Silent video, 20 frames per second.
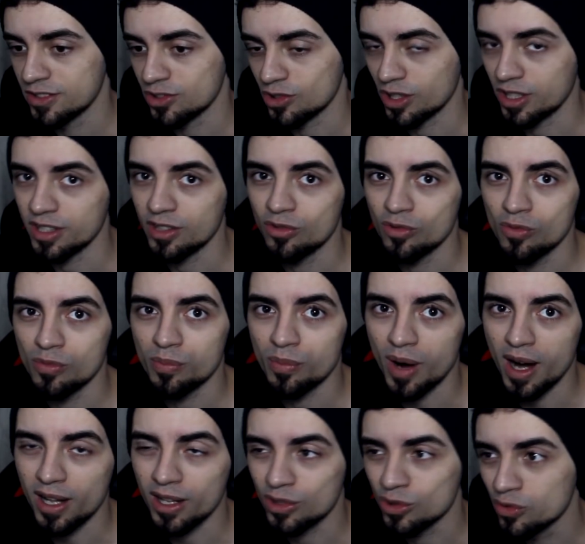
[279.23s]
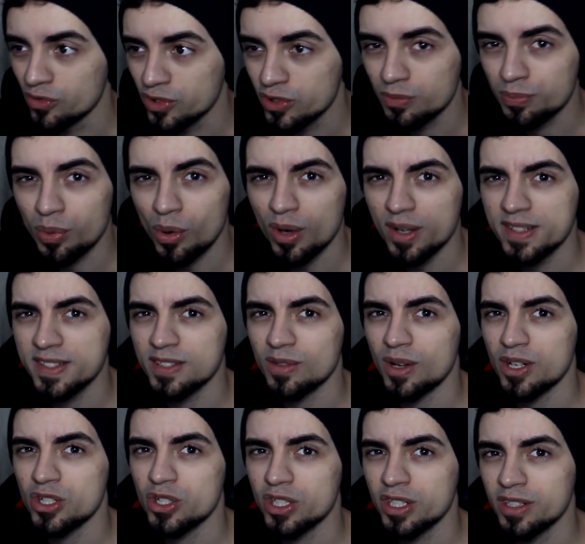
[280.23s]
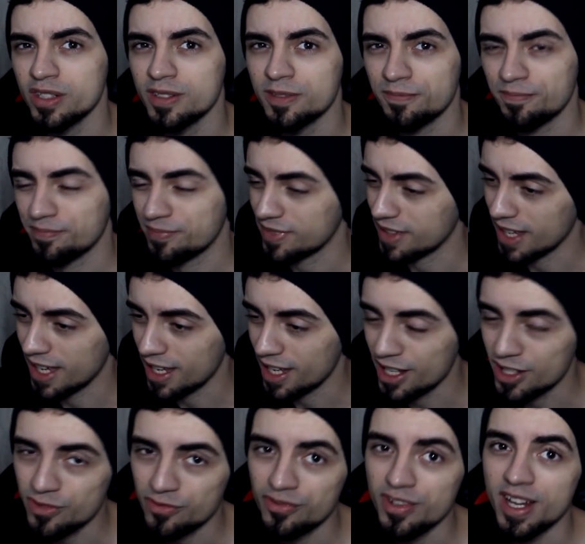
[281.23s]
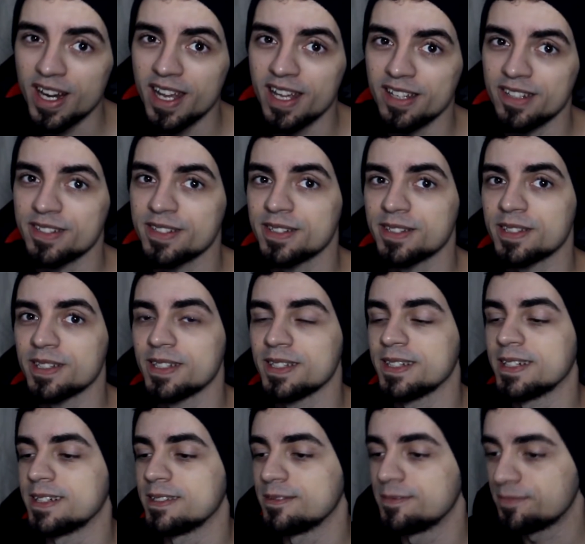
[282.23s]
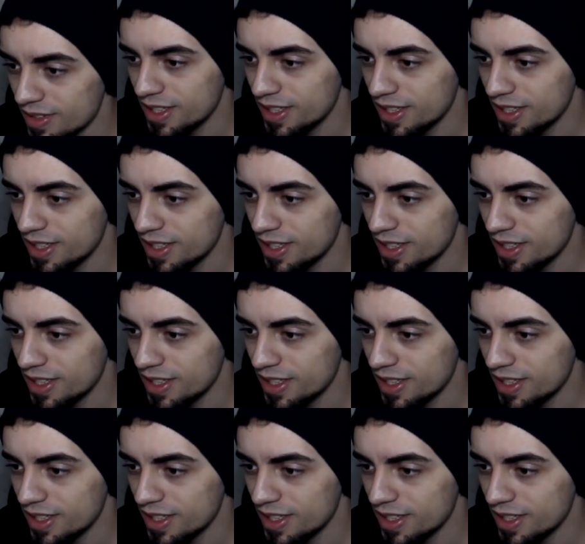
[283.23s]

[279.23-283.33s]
Só que com a luva do boxe, eu acho que é, é, diferente, tá ligado?